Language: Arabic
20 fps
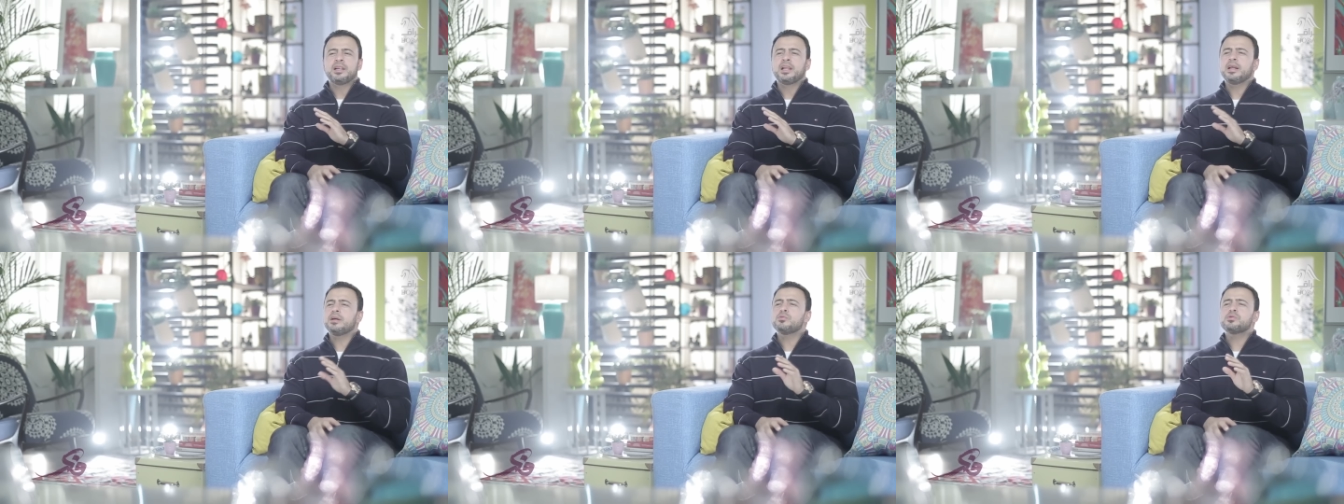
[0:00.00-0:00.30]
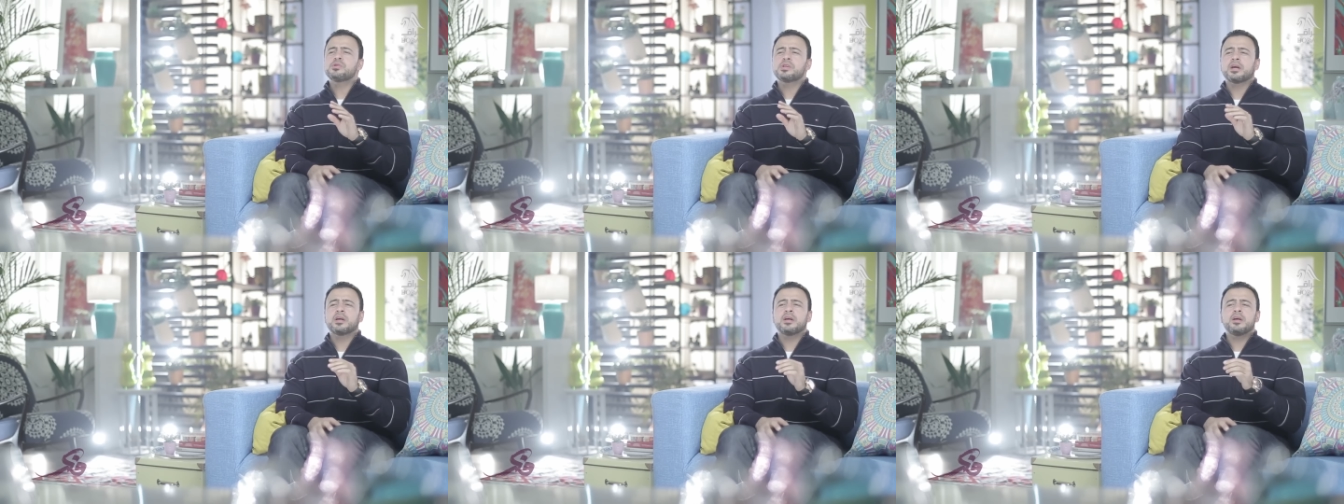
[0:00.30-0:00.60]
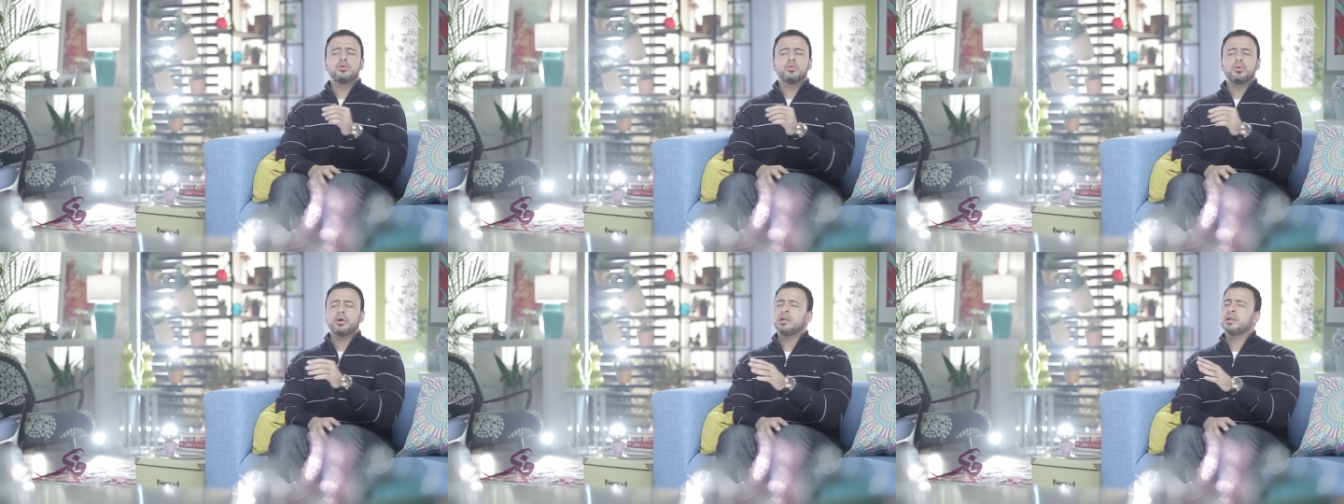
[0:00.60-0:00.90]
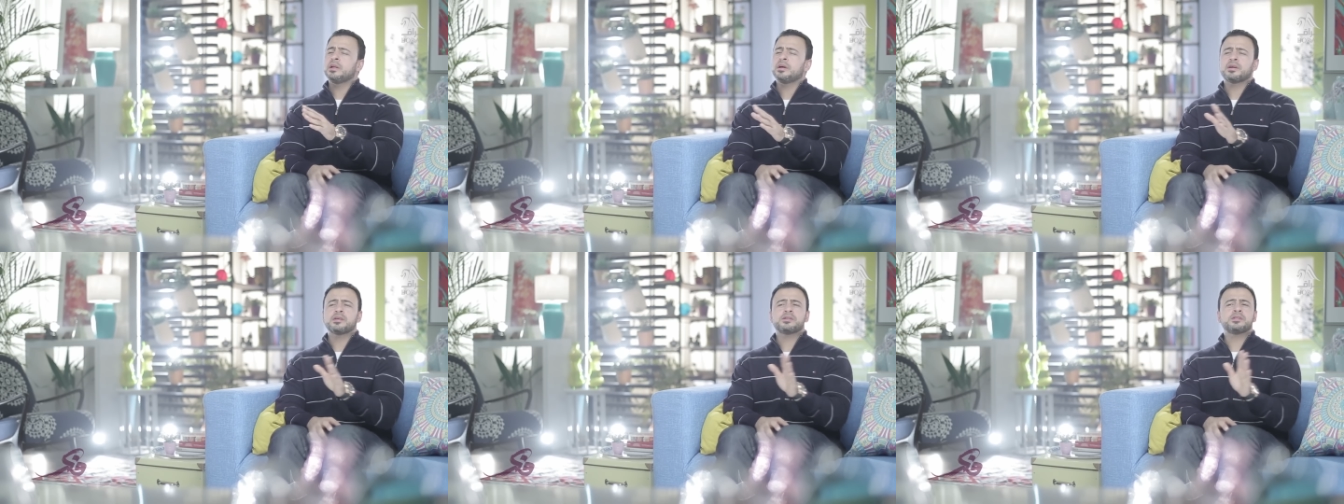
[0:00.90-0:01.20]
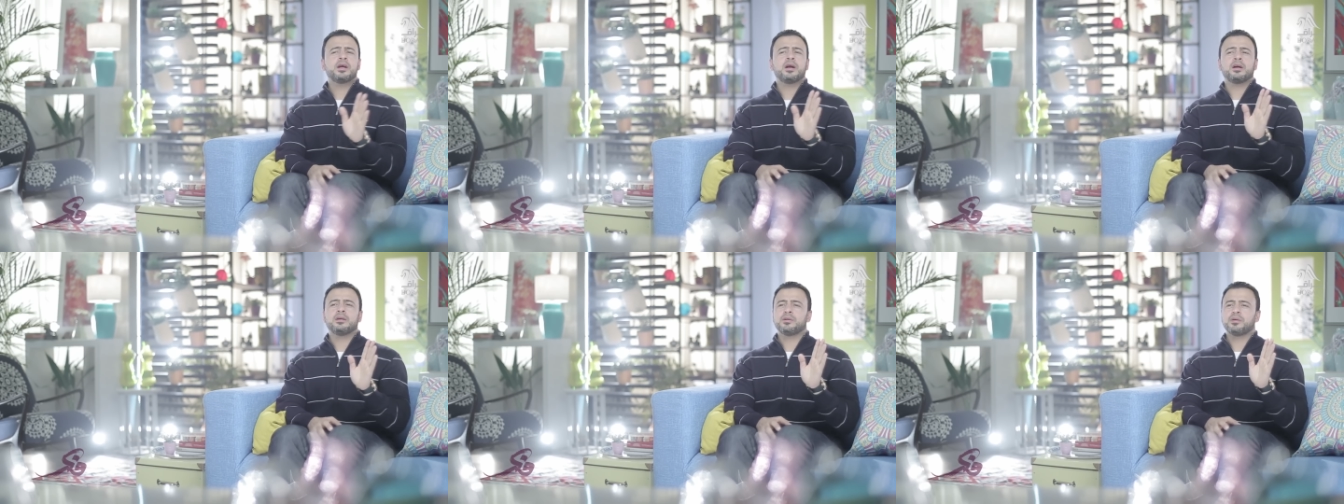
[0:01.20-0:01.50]
لا يسكنوا الا
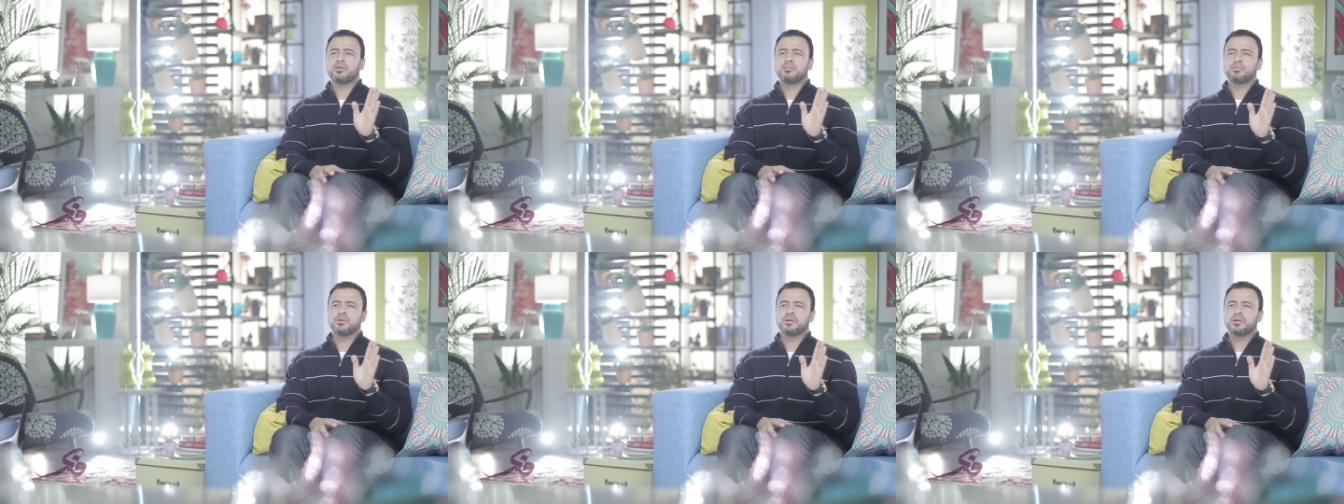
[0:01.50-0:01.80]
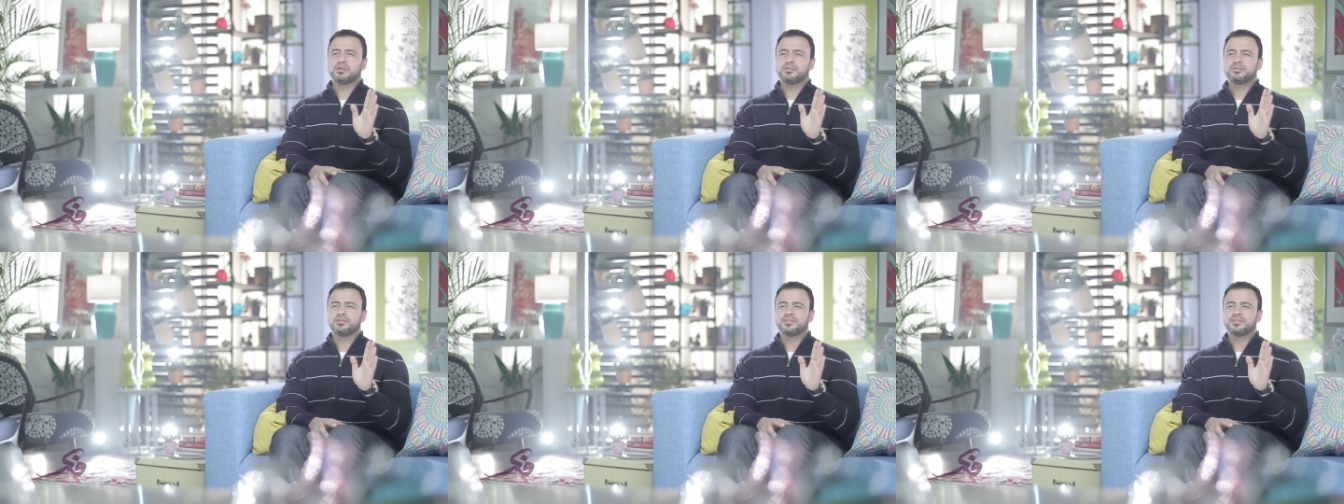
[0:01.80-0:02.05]
رسائل ربنا